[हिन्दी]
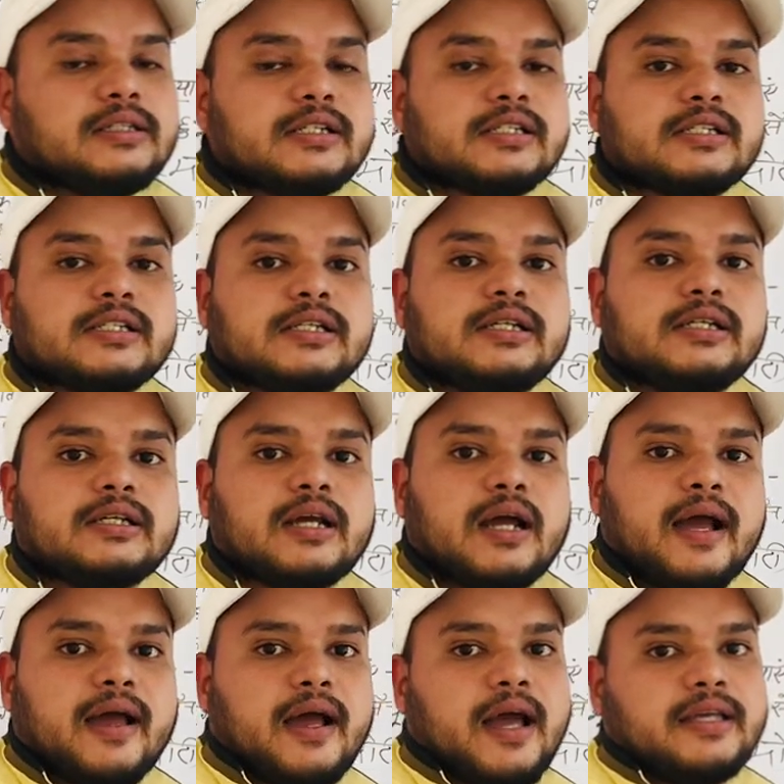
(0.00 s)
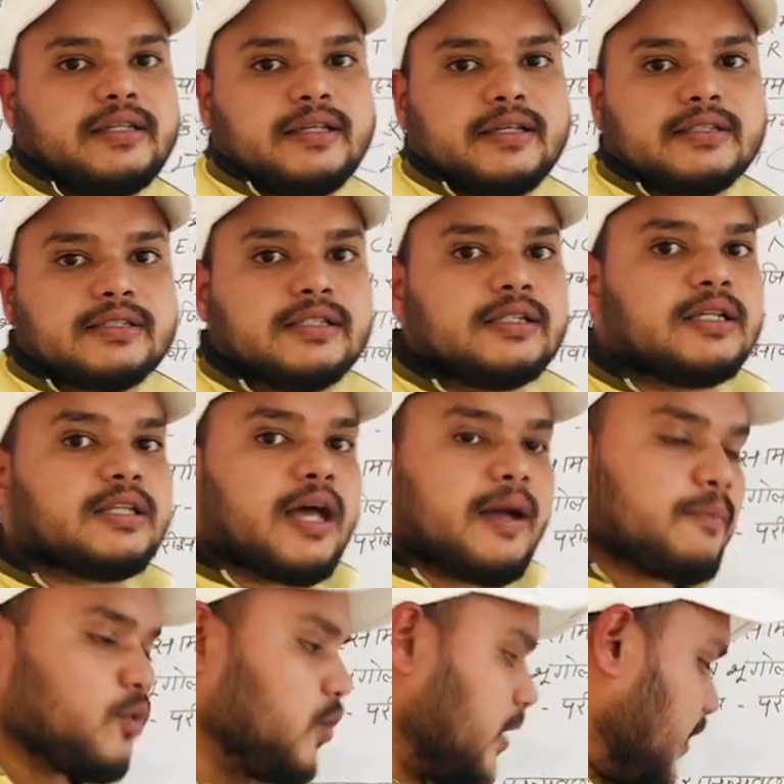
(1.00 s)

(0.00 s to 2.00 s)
दृष्टि एस की किताब को